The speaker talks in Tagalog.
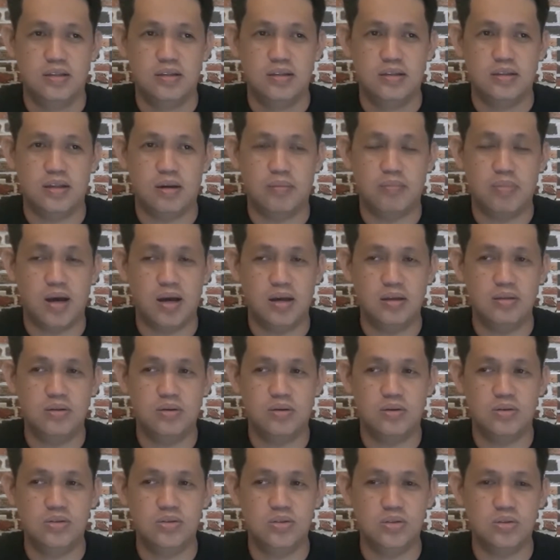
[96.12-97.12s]

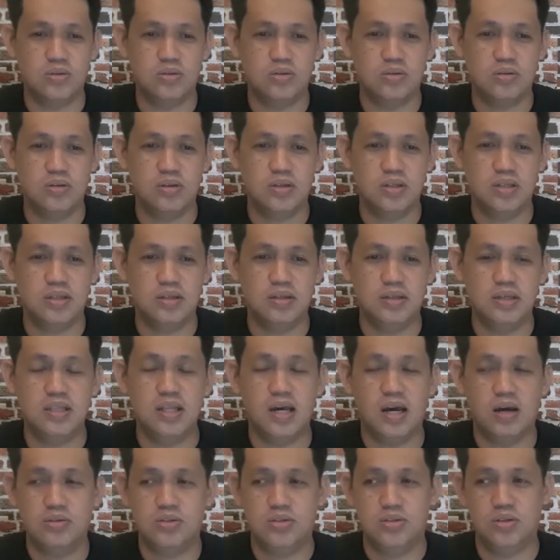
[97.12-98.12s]
trabahador so
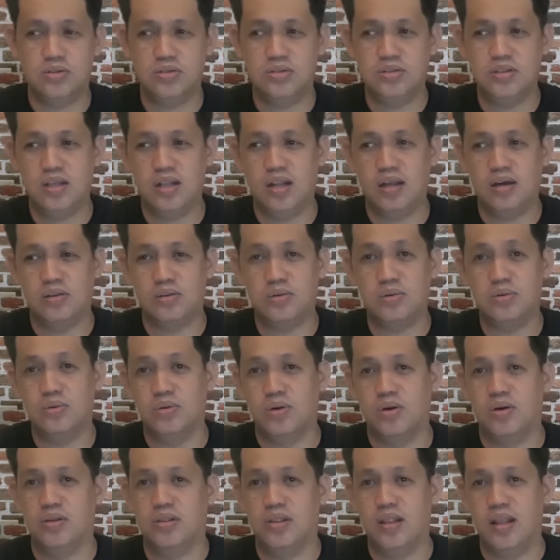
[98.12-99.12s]
ina-outsource nila through
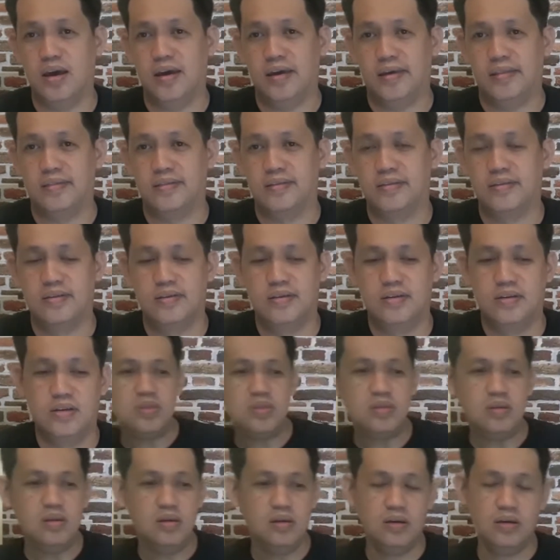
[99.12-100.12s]
online.
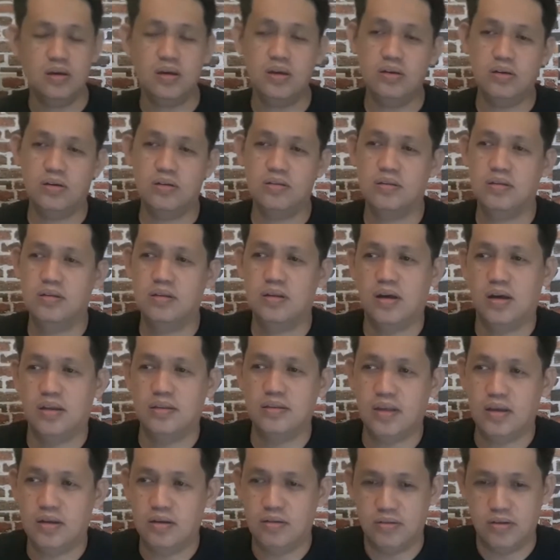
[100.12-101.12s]
Ngayon, ang
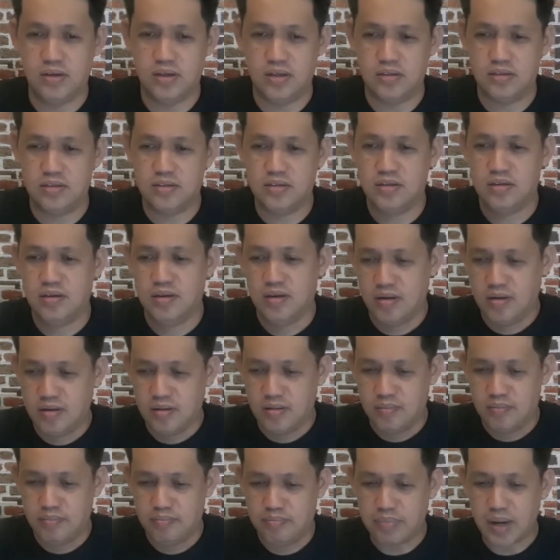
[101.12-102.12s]
tanong is,
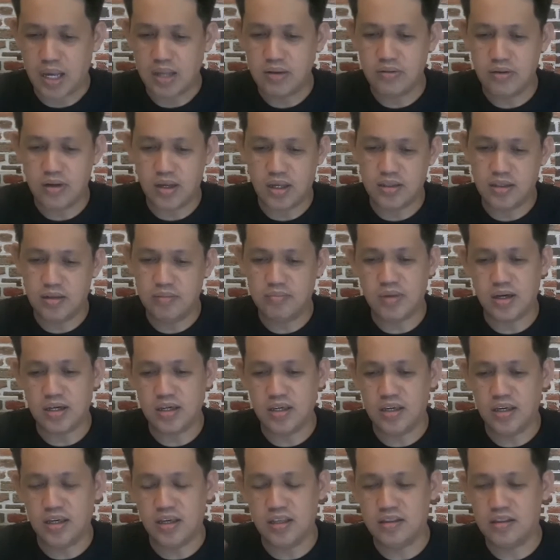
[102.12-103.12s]
paano natin
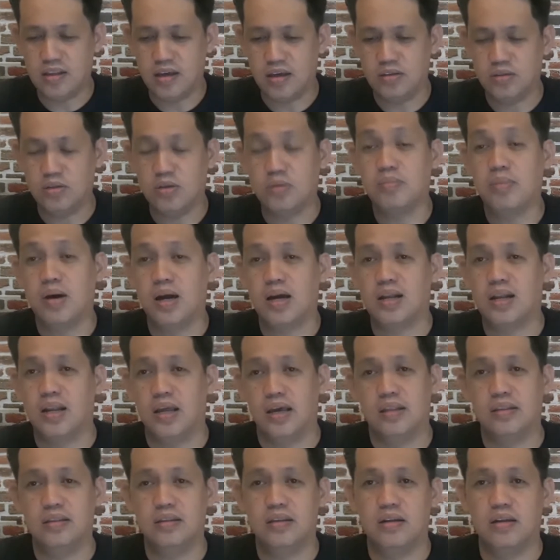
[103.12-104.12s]
makikita itong mga
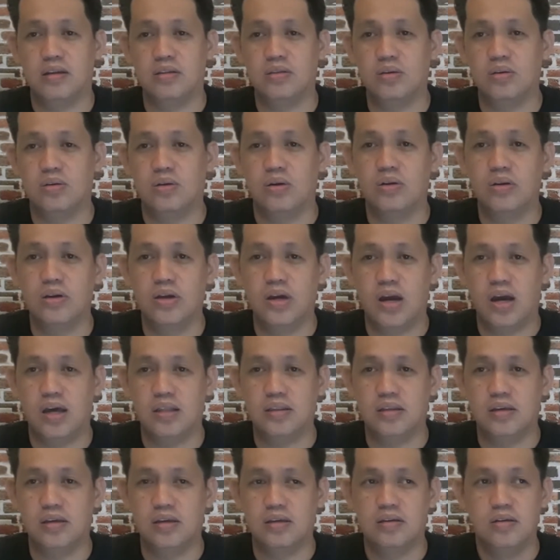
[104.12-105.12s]
kliyente na to or yung
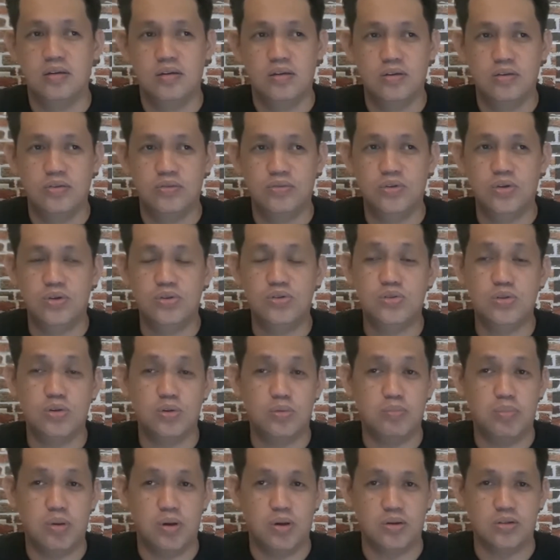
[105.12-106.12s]
ating future
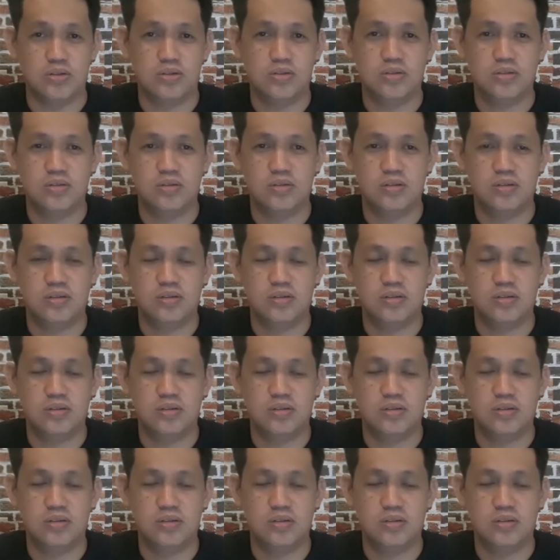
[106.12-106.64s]
boss?